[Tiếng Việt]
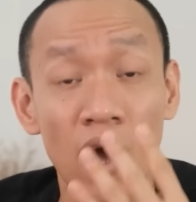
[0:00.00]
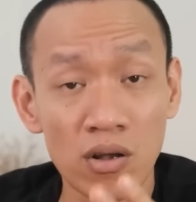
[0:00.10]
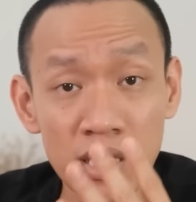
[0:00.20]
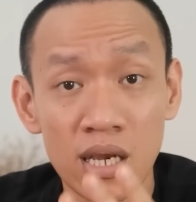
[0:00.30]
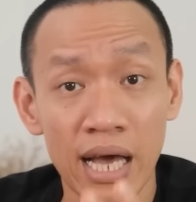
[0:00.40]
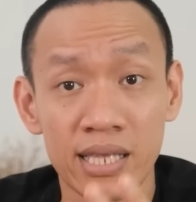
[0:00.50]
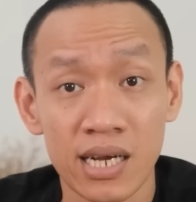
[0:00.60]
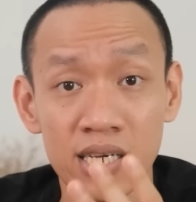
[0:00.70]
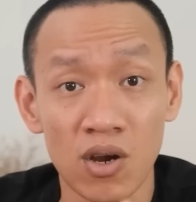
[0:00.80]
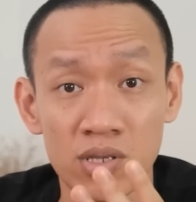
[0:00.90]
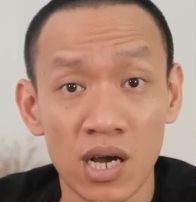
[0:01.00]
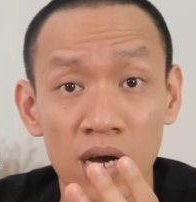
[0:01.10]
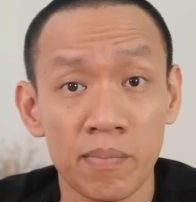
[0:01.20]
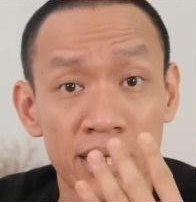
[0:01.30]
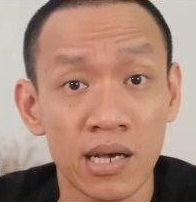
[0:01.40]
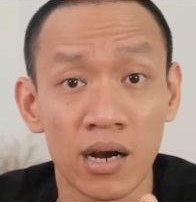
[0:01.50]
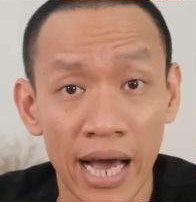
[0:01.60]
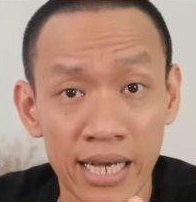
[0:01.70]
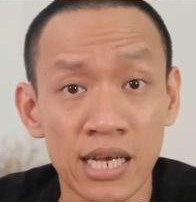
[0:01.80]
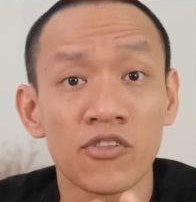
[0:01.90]
đó chính là những cái trò chơi mà giờ
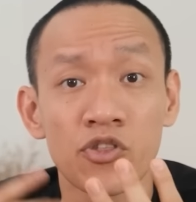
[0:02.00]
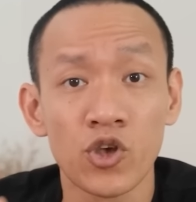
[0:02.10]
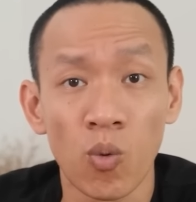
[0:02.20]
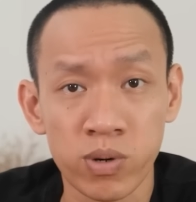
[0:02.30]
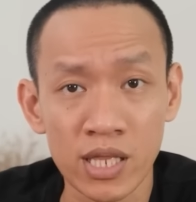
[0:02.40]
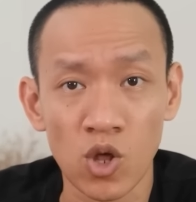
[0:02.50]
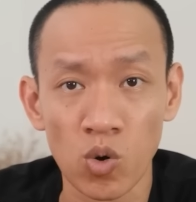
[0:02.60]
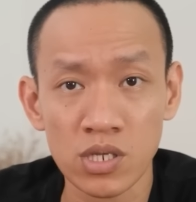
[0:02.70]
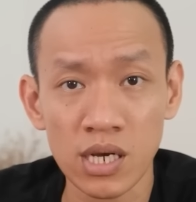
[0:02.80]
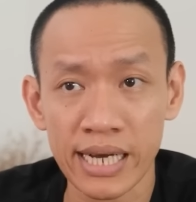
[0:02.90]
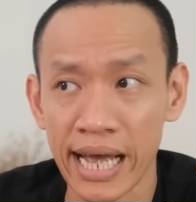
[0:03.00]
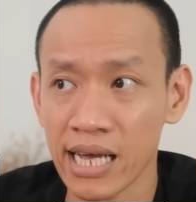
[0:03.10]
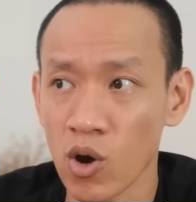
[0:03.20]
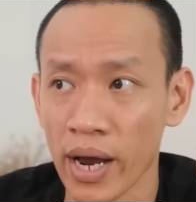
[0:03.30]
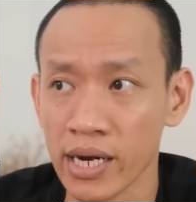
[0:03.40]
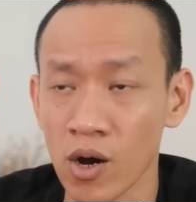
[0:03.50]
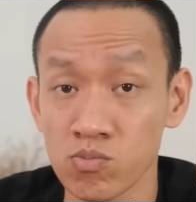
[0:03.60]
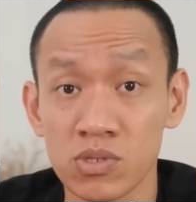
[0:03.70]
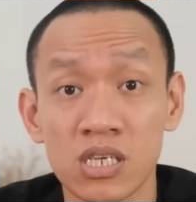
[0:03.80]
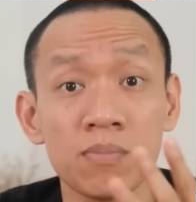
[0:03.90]
đây dùng để tổ chức các cái hoạt động